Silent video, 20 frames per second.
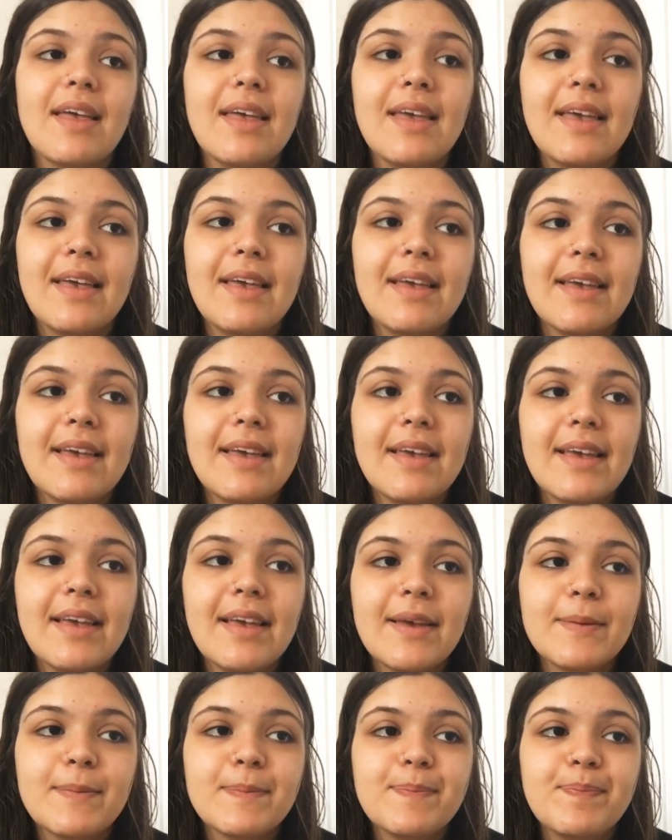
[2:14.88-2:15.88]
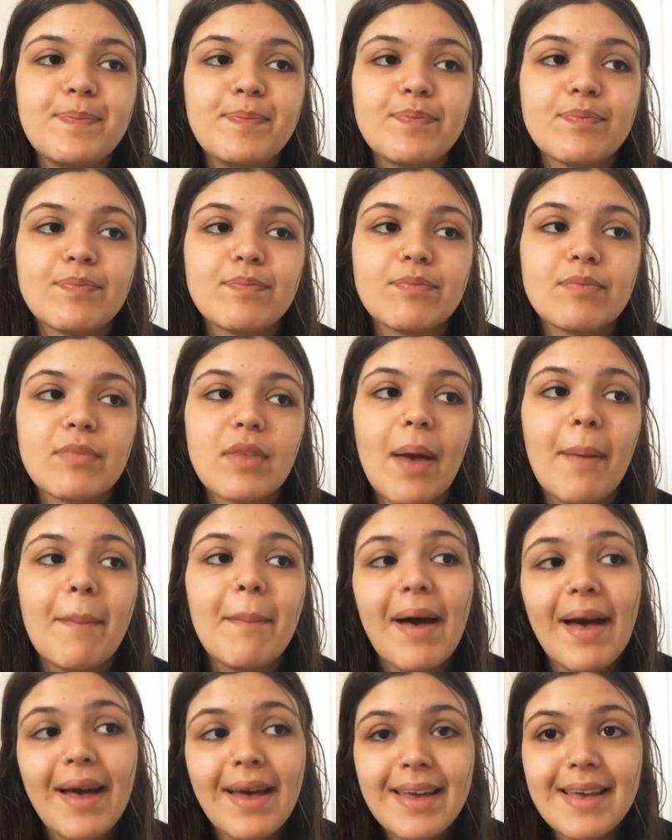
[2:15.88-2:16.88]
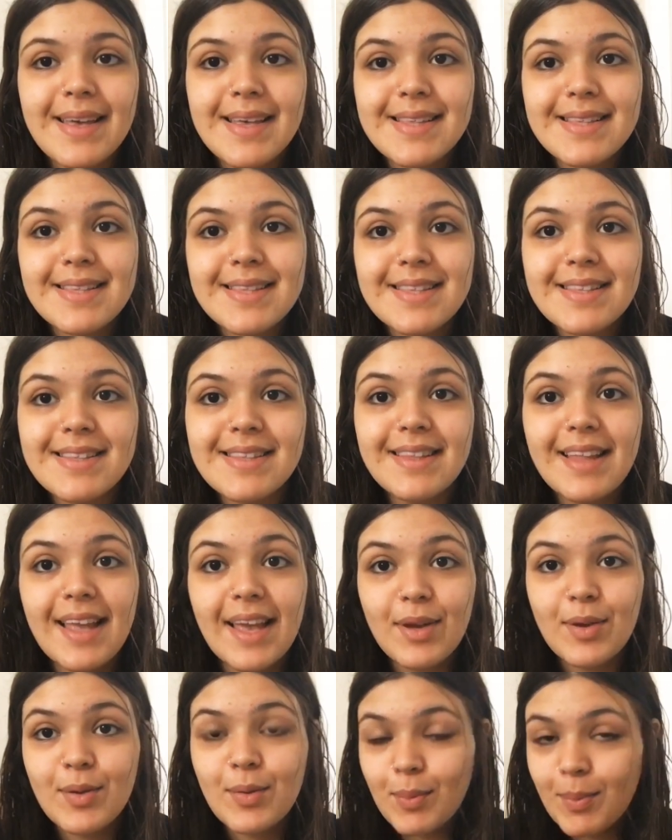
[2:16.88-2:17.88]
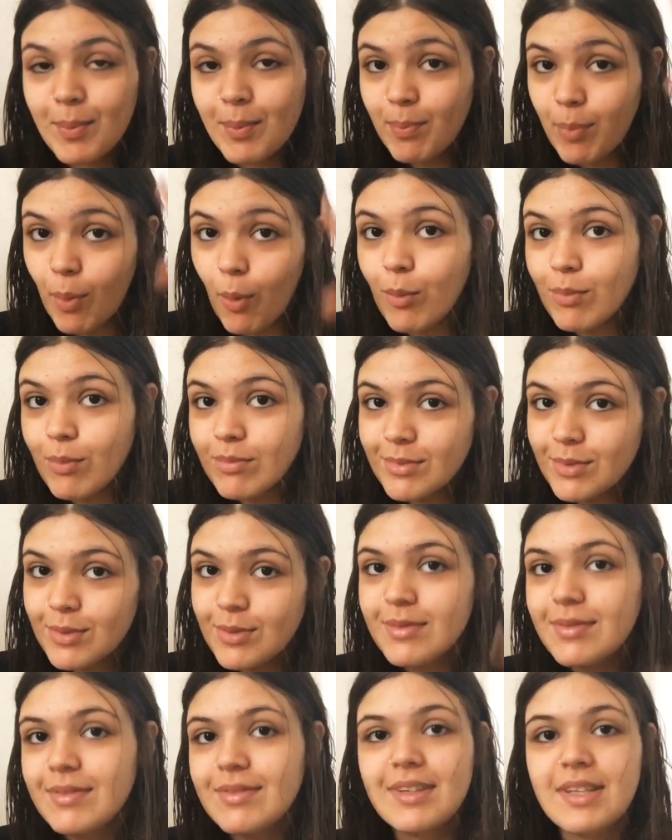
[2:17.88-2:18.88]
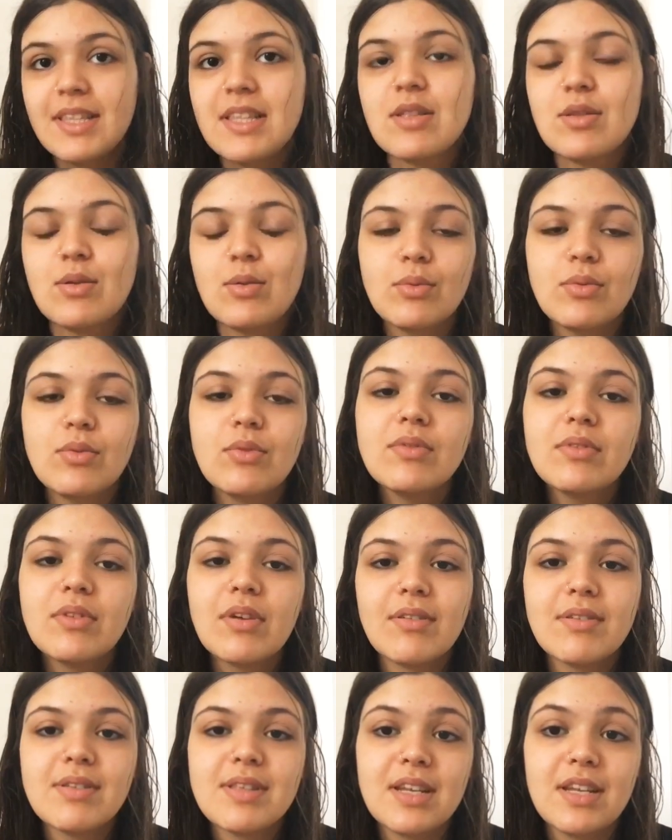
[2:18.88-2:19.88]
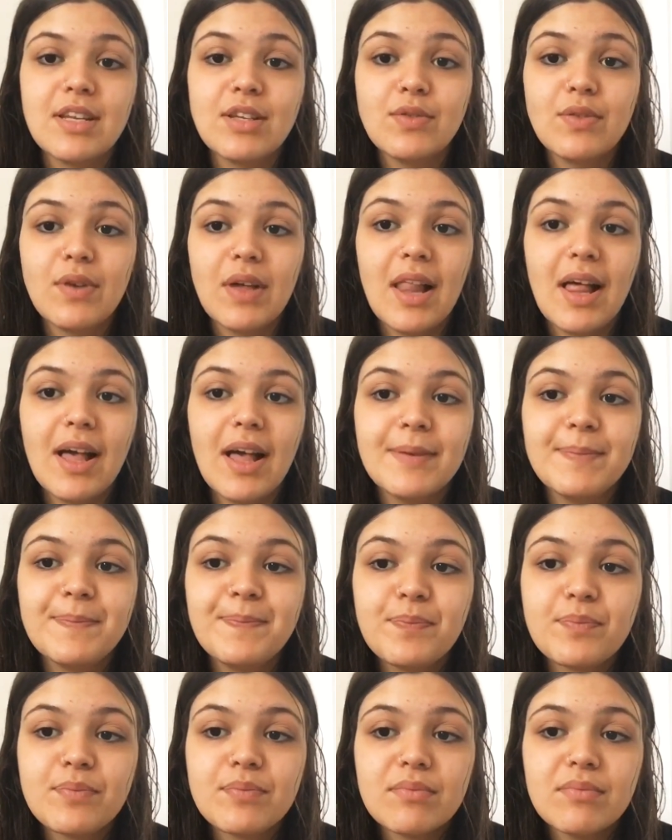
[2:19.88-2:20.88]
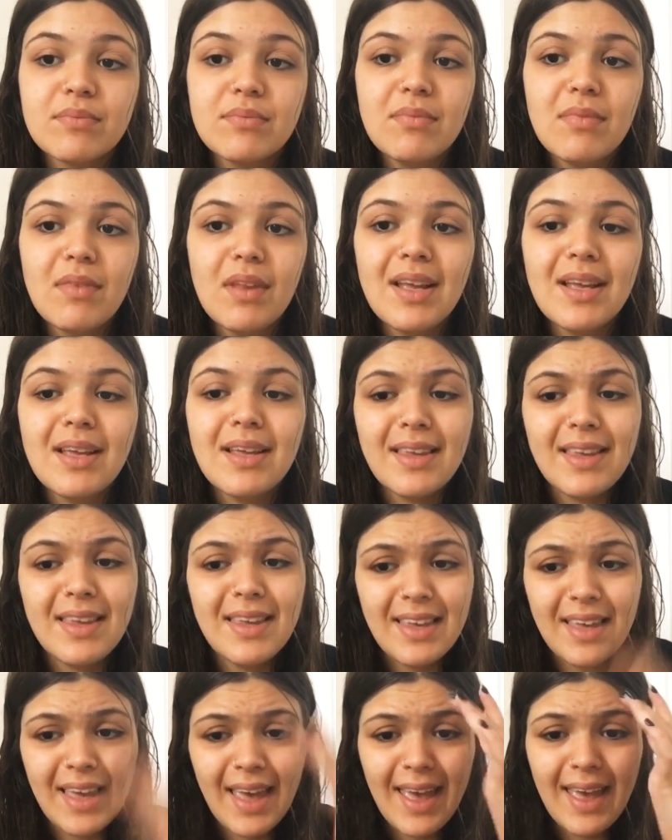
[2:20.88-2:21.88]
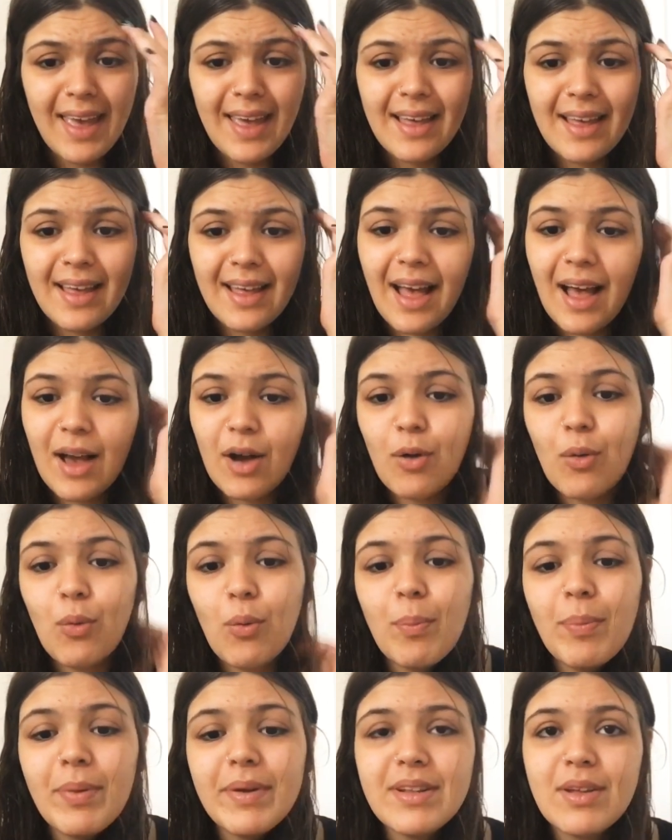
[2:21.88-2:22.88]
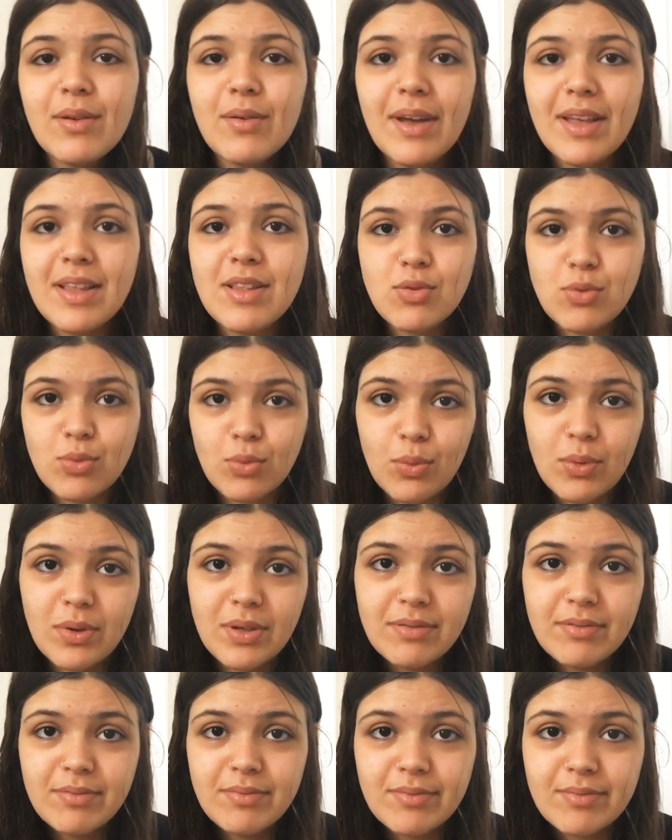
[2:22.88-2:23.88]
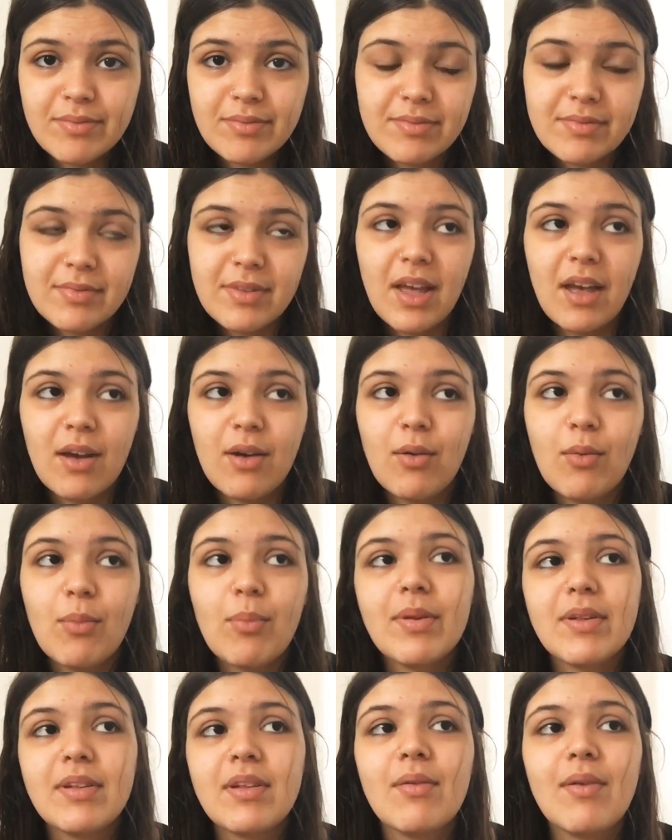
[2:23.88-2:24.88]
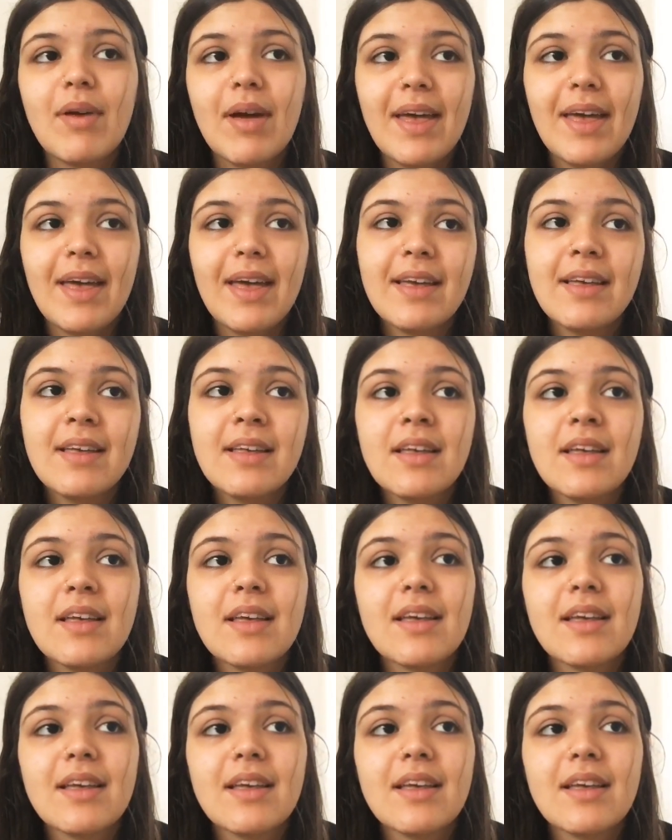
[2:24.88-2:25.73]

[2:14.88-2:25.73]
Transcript: E. Mas tem um ponto nisso tudo que eu gostaria de falar, que é a culpa não é sua, a culpa não é,